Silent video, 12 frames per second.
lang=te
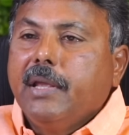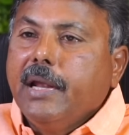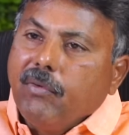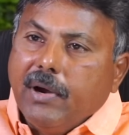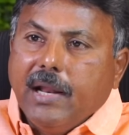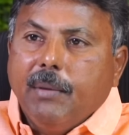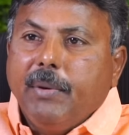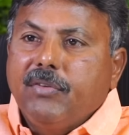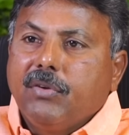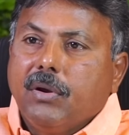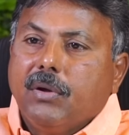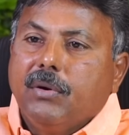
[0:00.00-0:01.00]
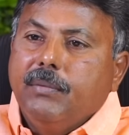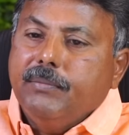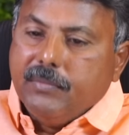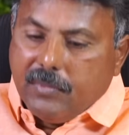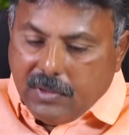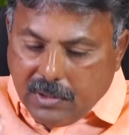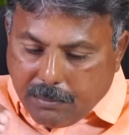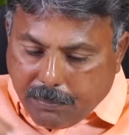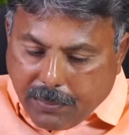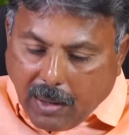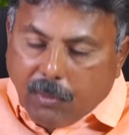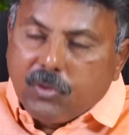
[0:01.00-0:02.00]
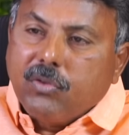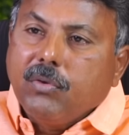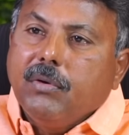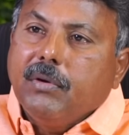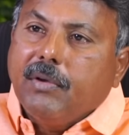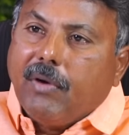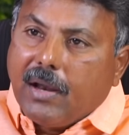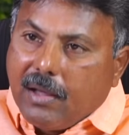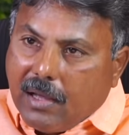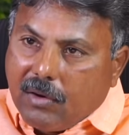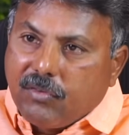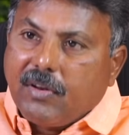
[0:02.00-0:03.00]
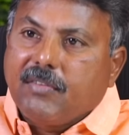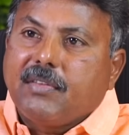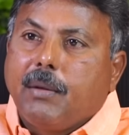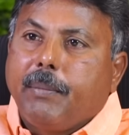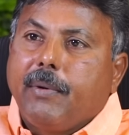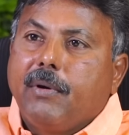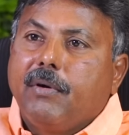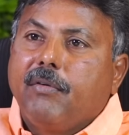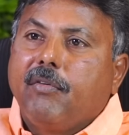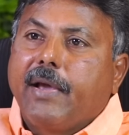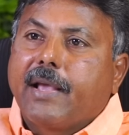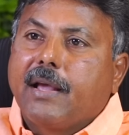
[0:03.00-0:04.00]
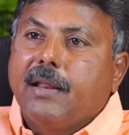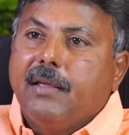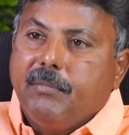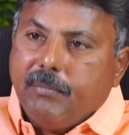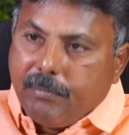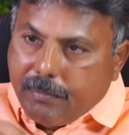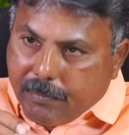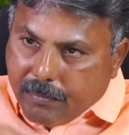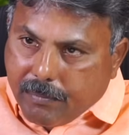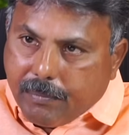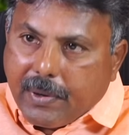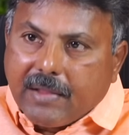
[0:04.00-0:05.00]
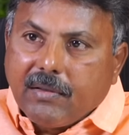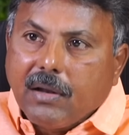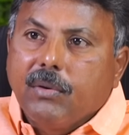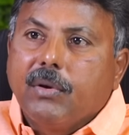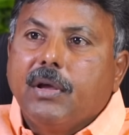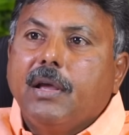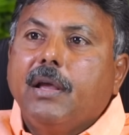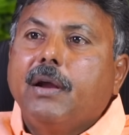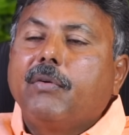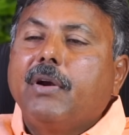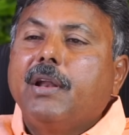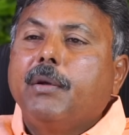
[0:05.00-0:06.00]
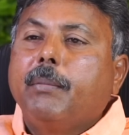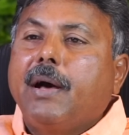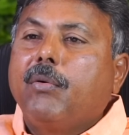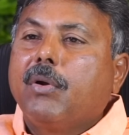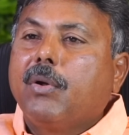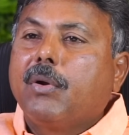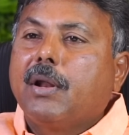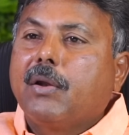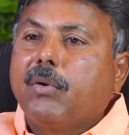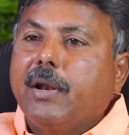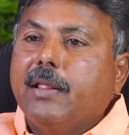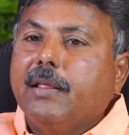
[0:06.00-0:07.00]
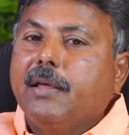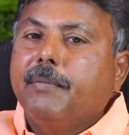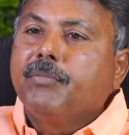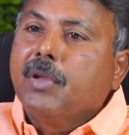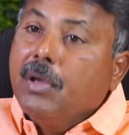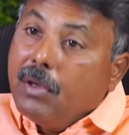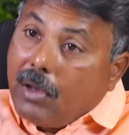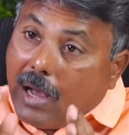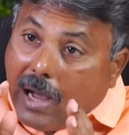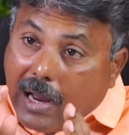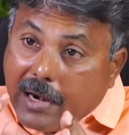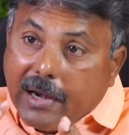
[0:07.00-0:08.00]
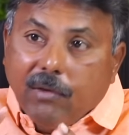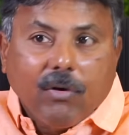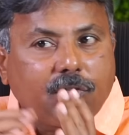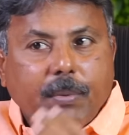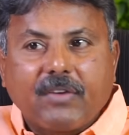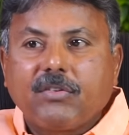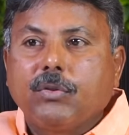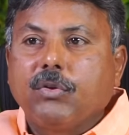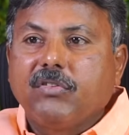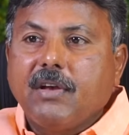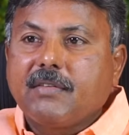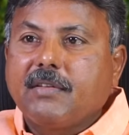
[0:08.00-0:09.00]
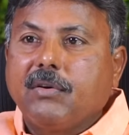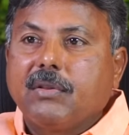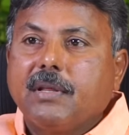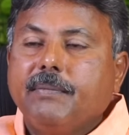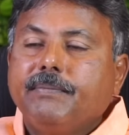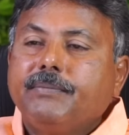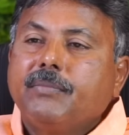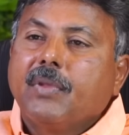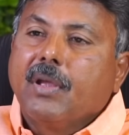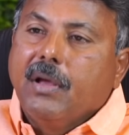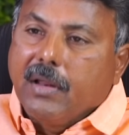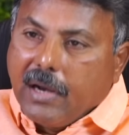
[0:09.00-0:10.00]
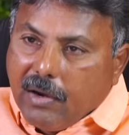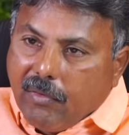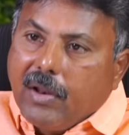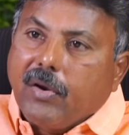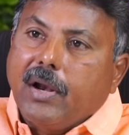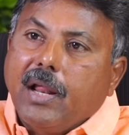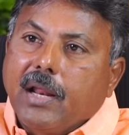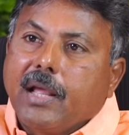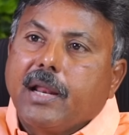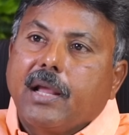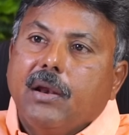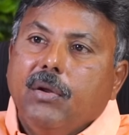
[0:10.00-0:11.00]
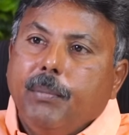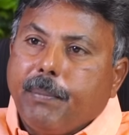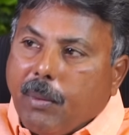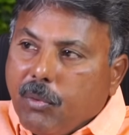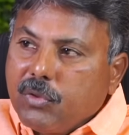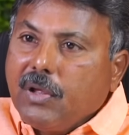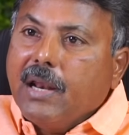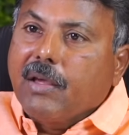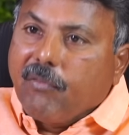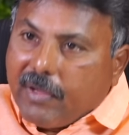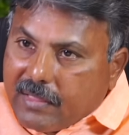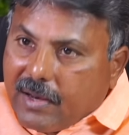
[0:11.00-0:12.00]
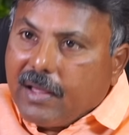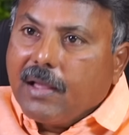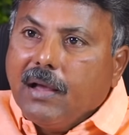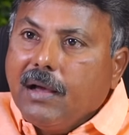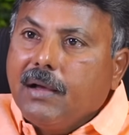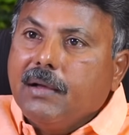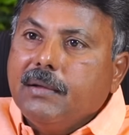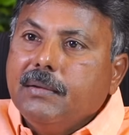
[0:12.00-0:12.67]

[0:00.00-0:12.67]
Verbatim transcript: ఇటువంటి నేపథ్యంలో ప్రభుత్వం ఇవాళ అనుసరిస్తున్న వైఖరి ప్రజలు ఎటువంటి భావంలో ఉన్నారు అనేది ఆల్రెడీ ఒక స్పష్టత వచ్చేస్తూ ఉంది రెండు వేల ఇరవై నాలుగు ఎన్నికల్లో ప్రభుత్వానికి వ్యతిరేకంగా